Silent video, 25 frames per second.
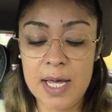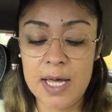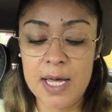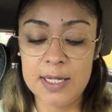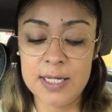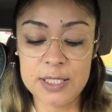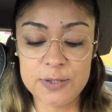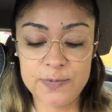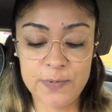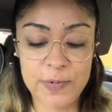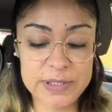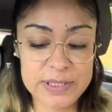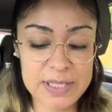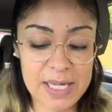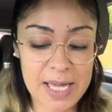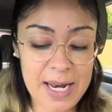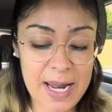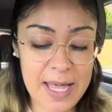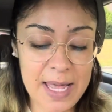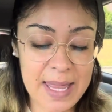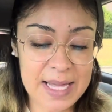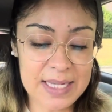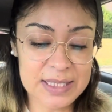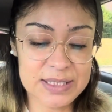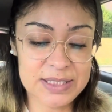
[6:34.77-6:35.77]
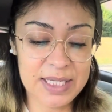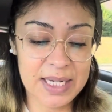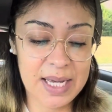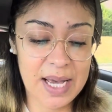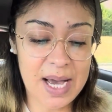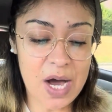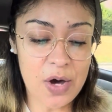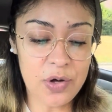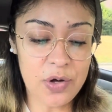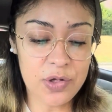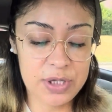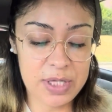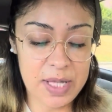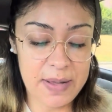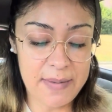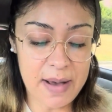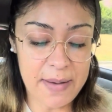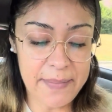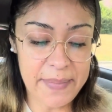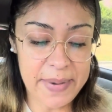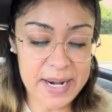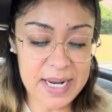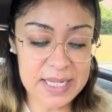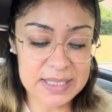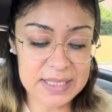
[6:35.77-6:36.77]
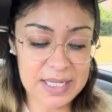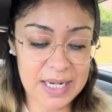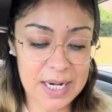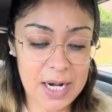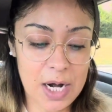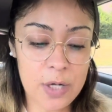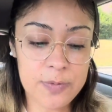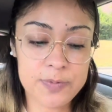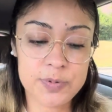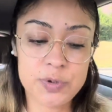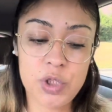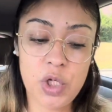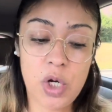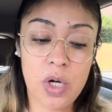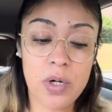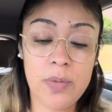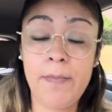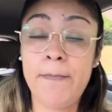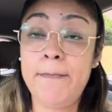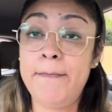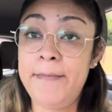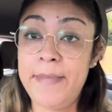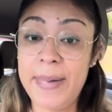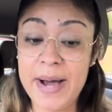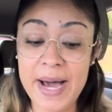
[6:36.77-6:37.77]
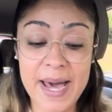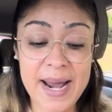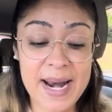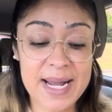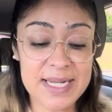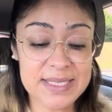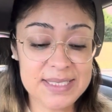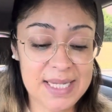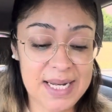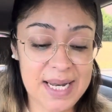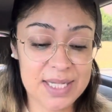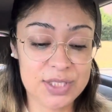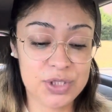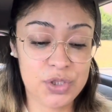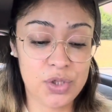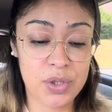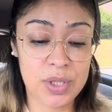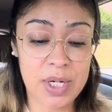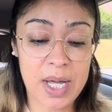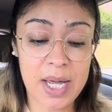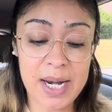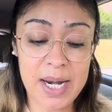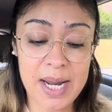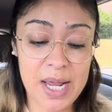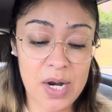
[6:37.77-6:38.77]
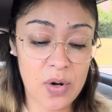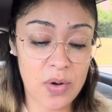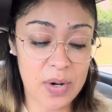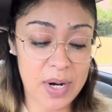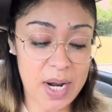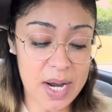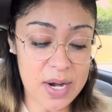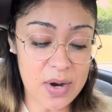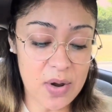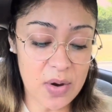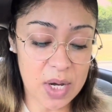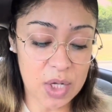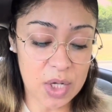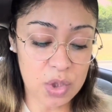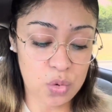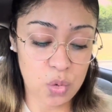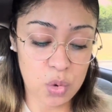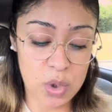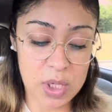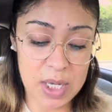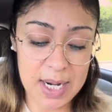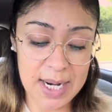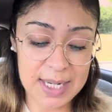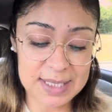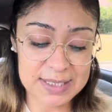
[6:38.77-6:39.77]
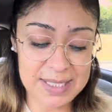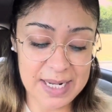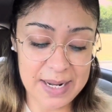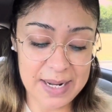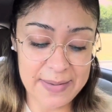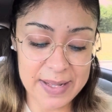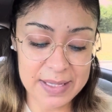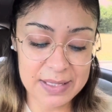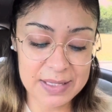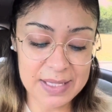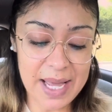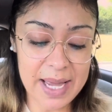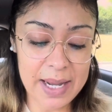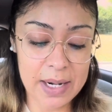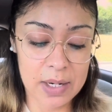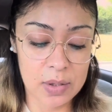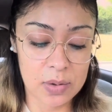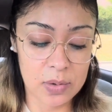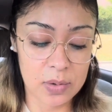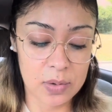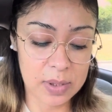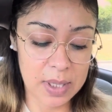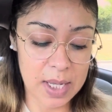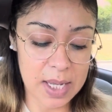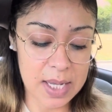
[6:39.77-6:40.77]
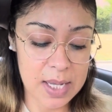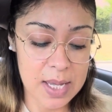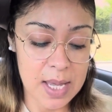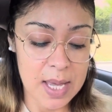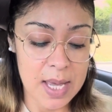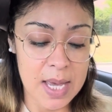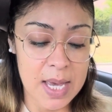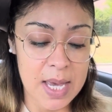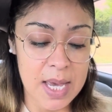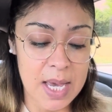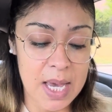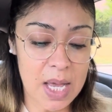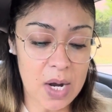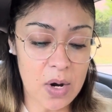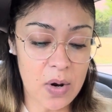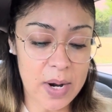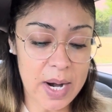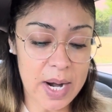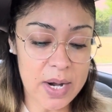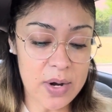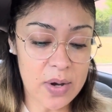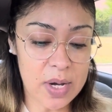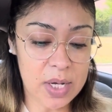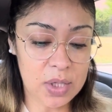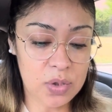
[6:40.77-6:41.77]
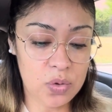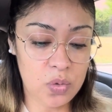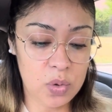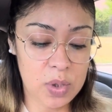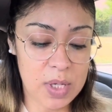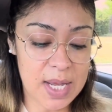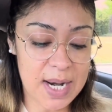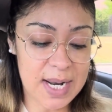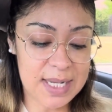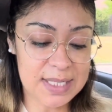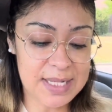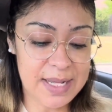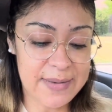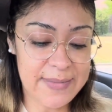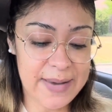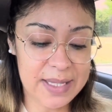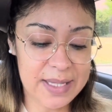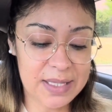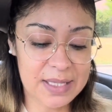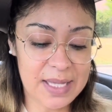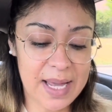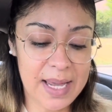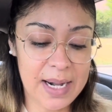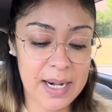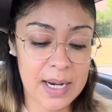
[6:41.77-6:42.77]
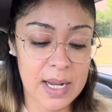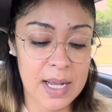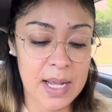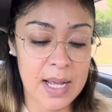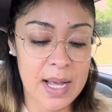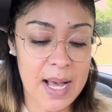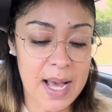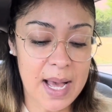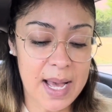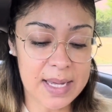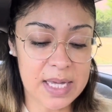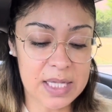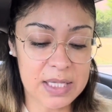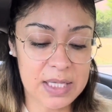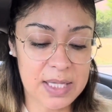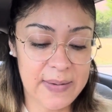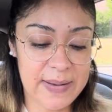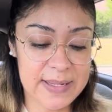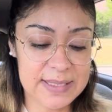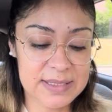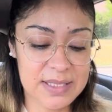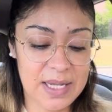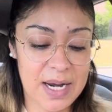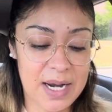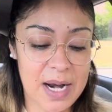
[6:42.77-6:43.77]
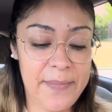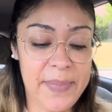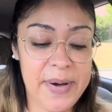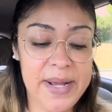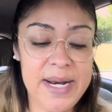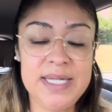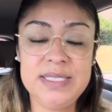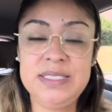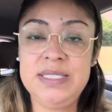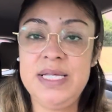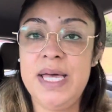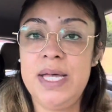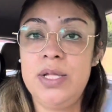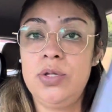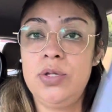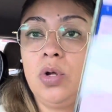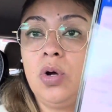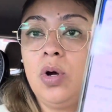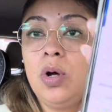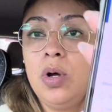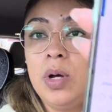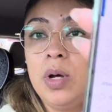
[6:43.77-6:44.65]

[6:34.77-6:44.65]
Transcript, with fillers: después que le das checkout te va a aparecer la opción para seleccionar el horario que tú quieras levantar ok el horario que tú quieras levantar aquí te va a estar apareciendo